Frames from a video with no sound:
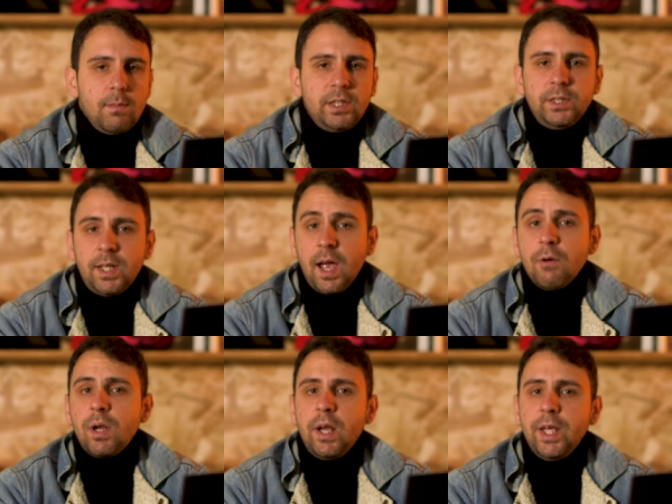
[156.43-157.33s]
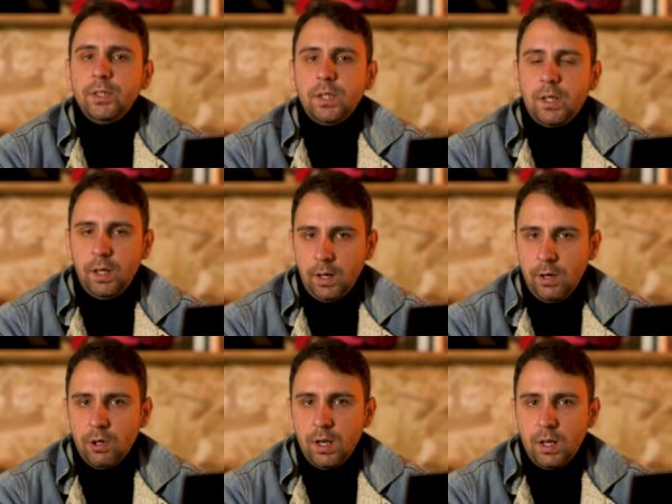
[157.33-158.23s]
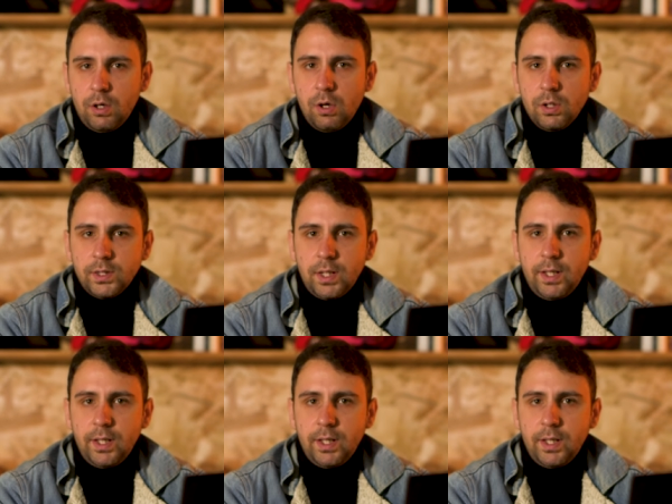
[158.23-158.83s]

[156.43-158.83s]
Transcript: Ma ci sarà una legge che regola la cosa,